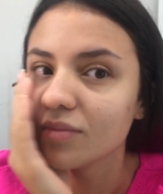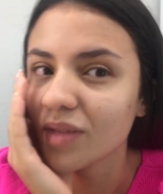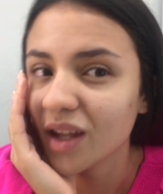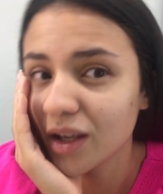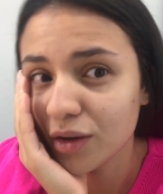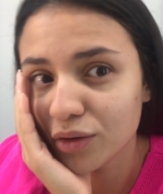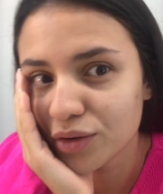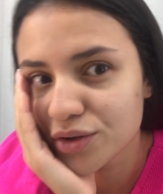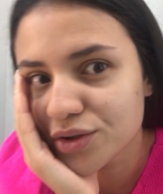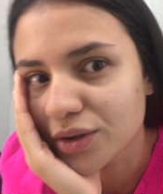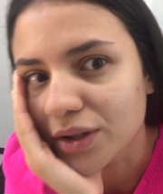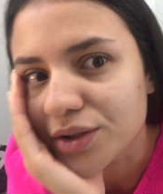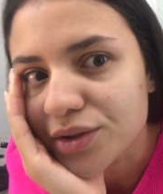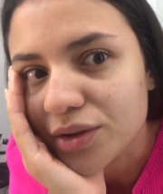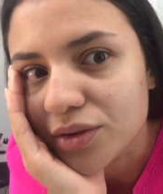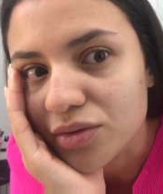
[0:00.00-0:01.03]
E hoje eu
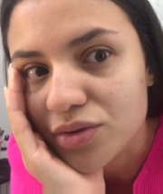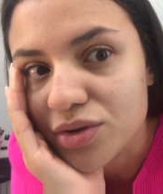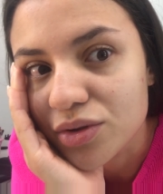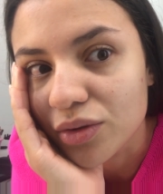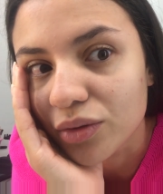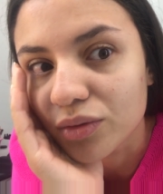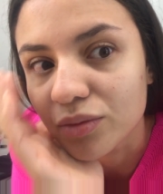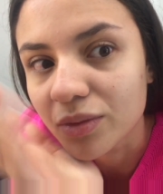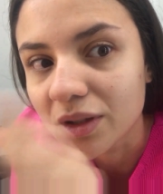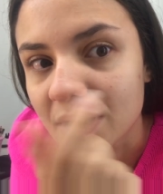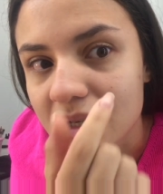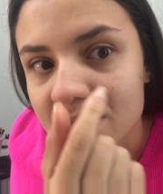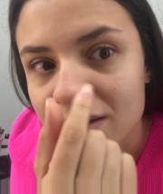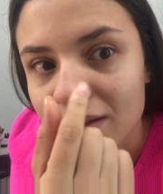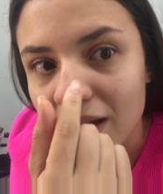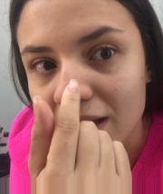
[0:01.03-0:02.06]
acho que eu estou numa
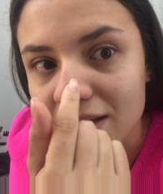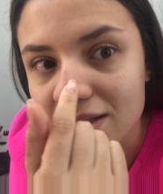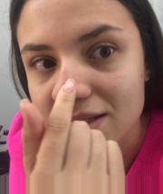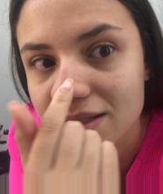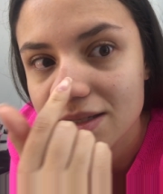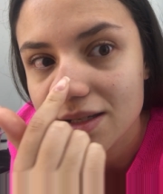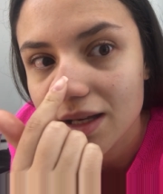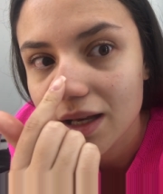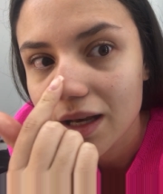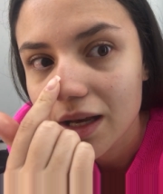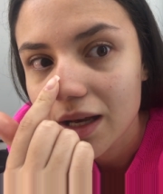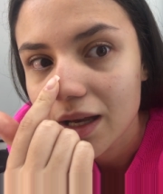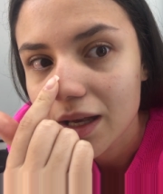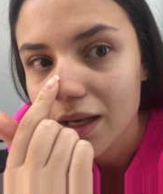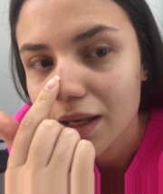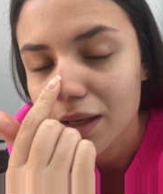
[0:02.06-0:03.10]
das fases
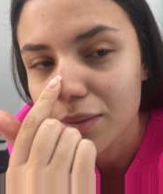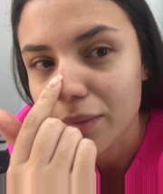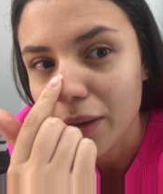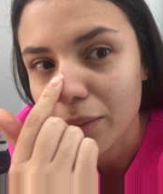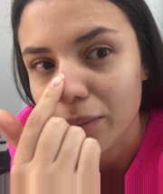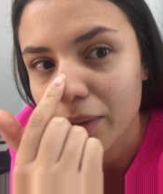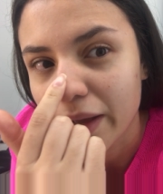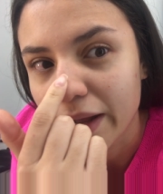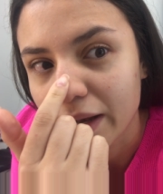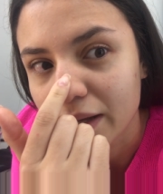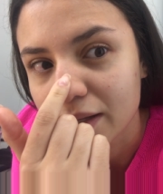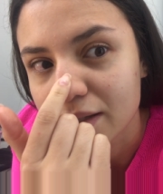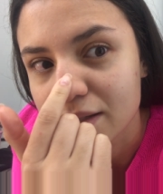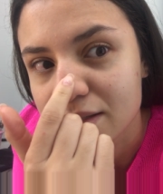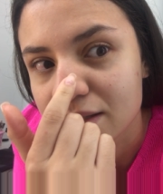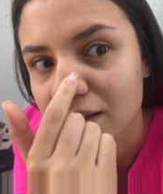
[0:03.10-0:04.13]
que minha pele
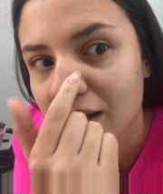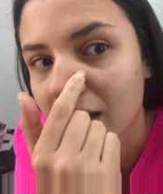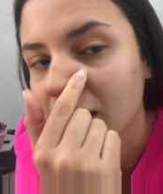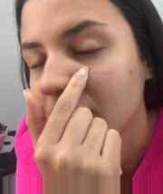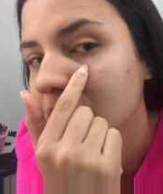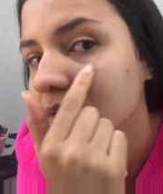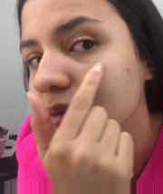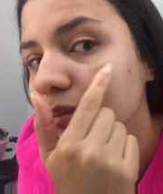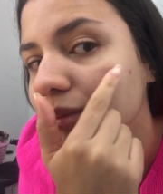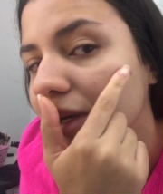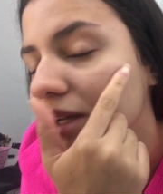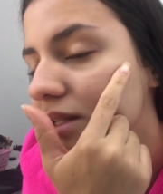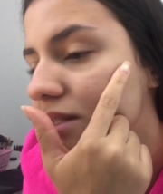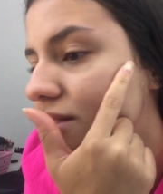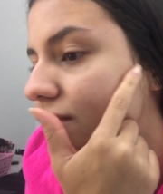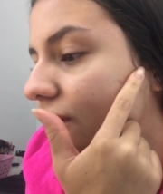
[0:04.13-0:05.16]
está
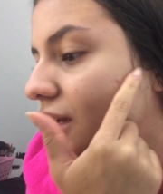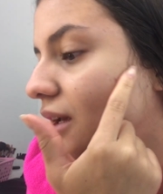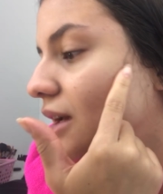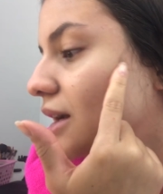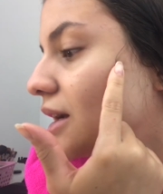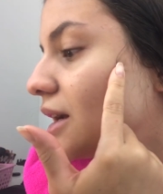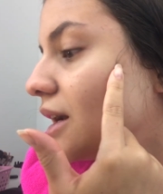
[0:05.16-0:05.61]
mais feia.